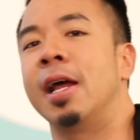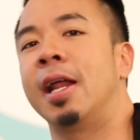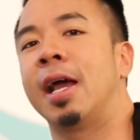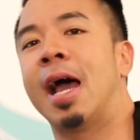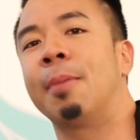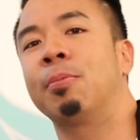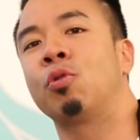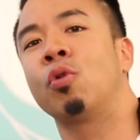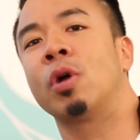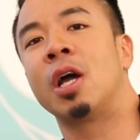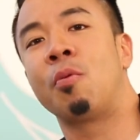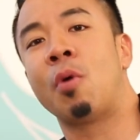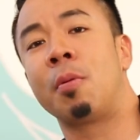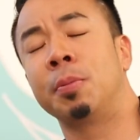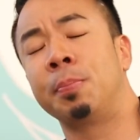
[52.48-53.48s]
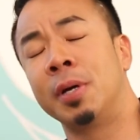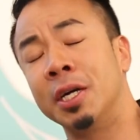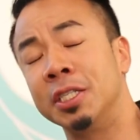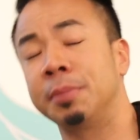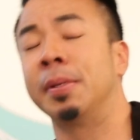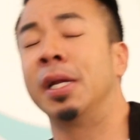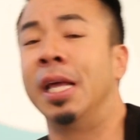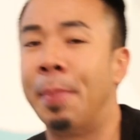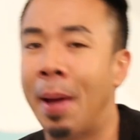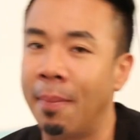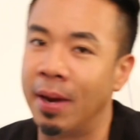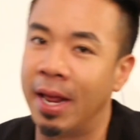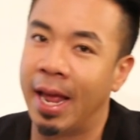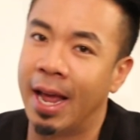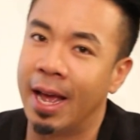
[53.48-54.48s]
ยเลยนะครับ ทุกคืนวันพฤหัสบดีแบ
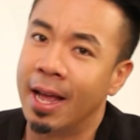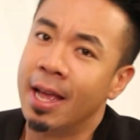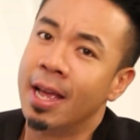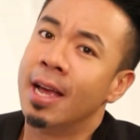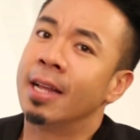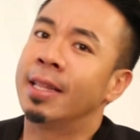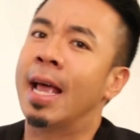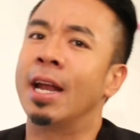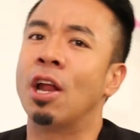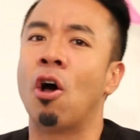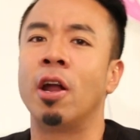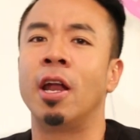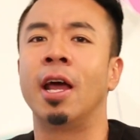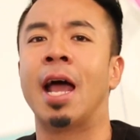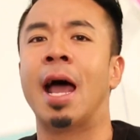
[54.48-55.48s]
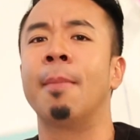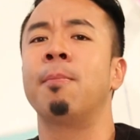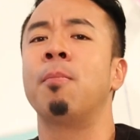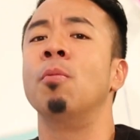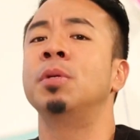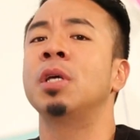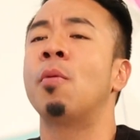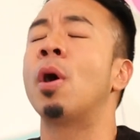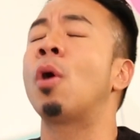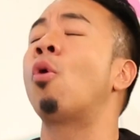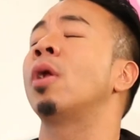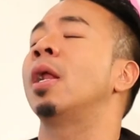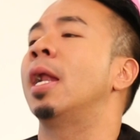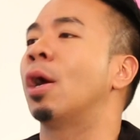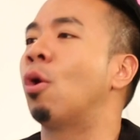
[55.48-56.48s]
บนี้ แน่นอนนะครับ ผมเชื่อว่าค
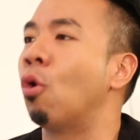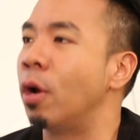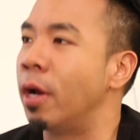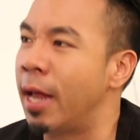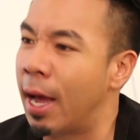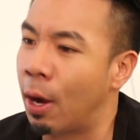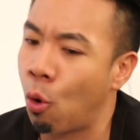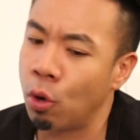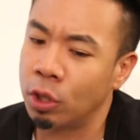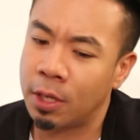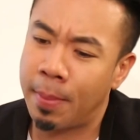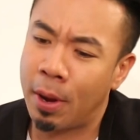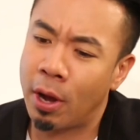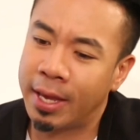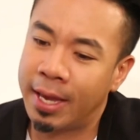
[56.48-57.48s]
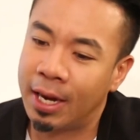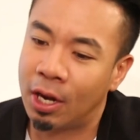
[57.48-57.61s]
นหลายๆ คนเนี่ยคงจะไม่ค่อย